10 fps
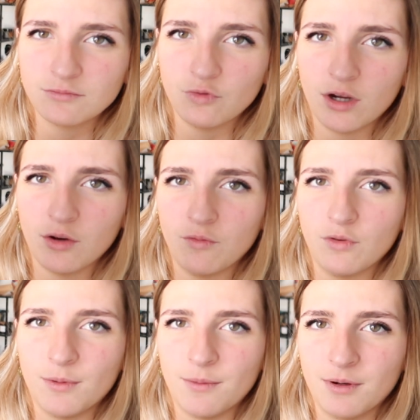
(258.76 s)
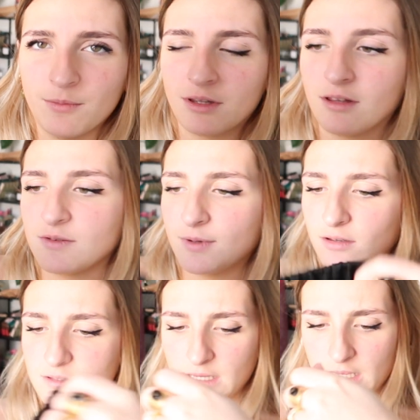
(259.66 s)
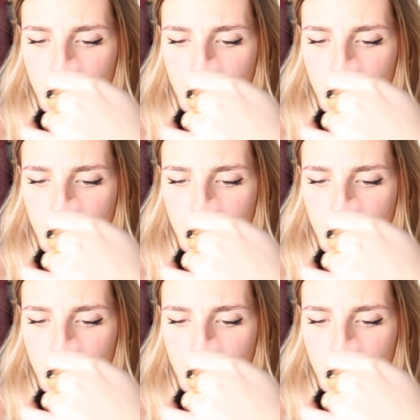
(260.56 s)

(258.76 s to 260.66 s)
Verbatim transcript: Ouais, on voit ma main par transparence.